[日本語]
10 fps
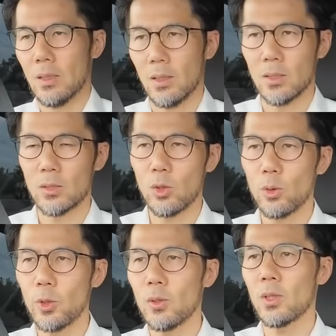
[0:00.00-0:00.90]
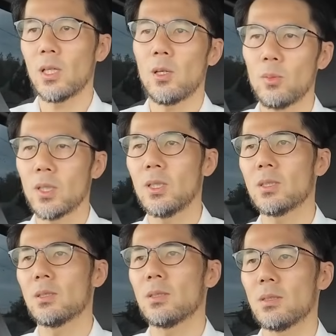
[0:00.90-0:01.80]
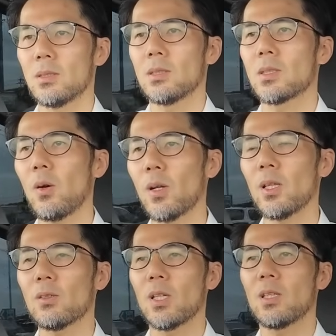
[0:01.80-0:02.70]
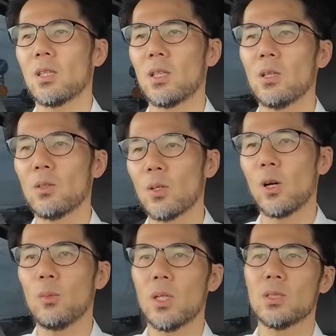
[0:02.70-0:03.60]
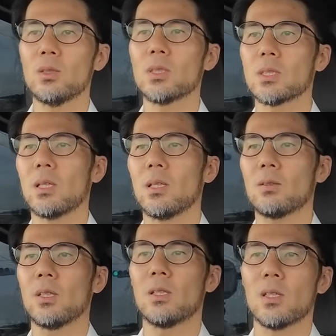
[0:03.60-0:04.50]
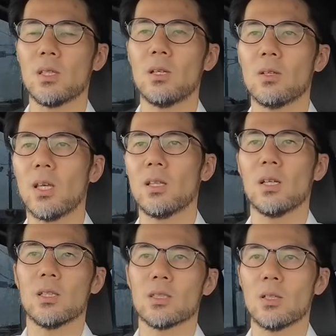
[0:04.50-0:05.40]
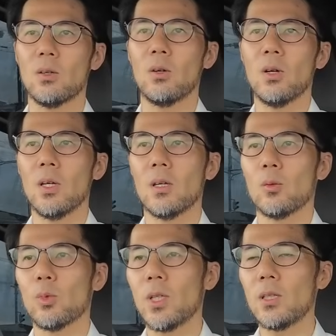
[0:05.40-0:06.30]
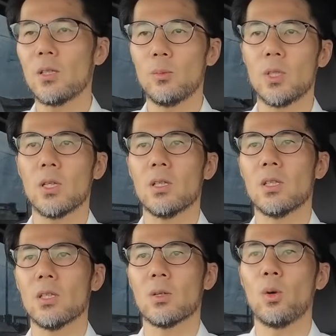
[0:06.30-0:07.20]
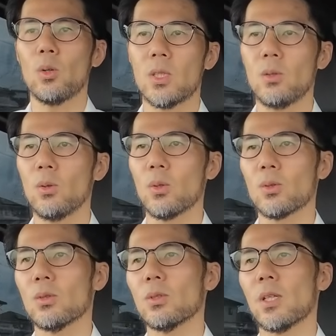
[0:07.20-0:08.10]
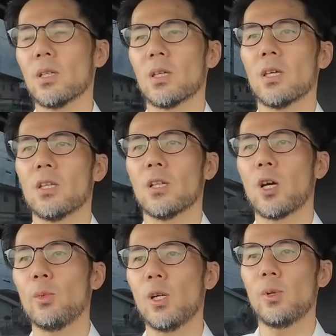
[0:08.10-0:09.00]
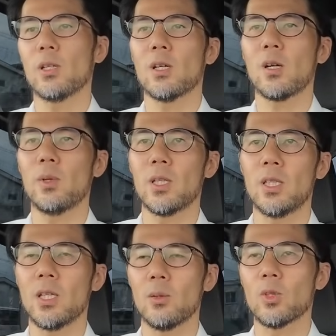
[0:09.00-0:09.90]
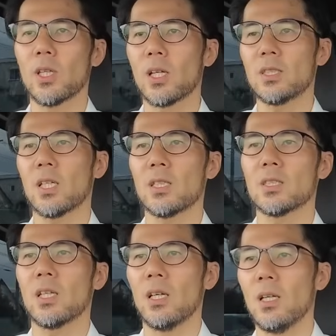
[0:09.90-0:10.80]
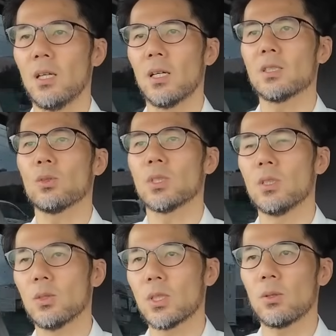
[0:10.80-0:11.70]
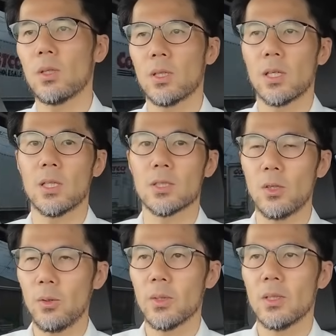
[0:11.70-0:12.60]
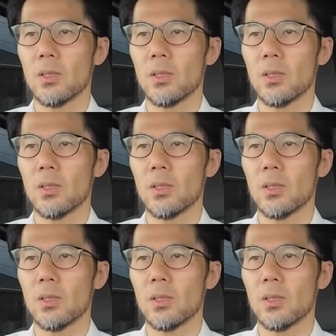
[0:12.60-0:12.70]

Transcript: でストロボがあんまり使われなくなってきているというかあんまり重視されなくなってきている現代ですけどブライダルみたいに高機動力でなきゃいけないカメラマンがカメラ2台持ってガッチャガッチャあちこち移動して撮らなきゃいけないでしょ